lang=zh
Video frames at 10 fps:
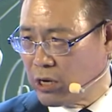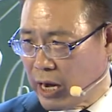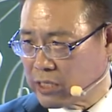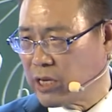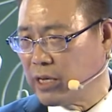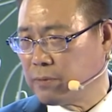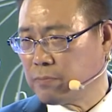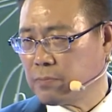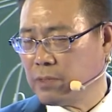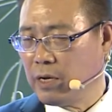两千
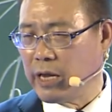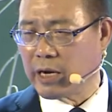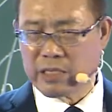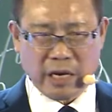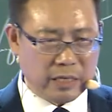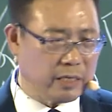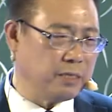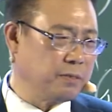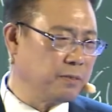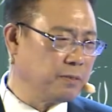两千亿
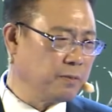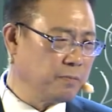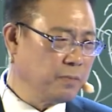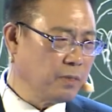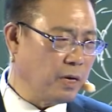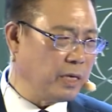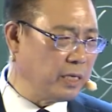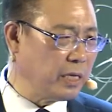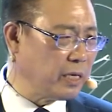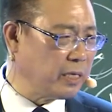啊，一
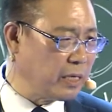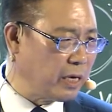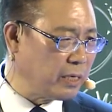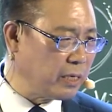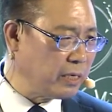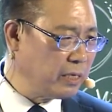年的营业额。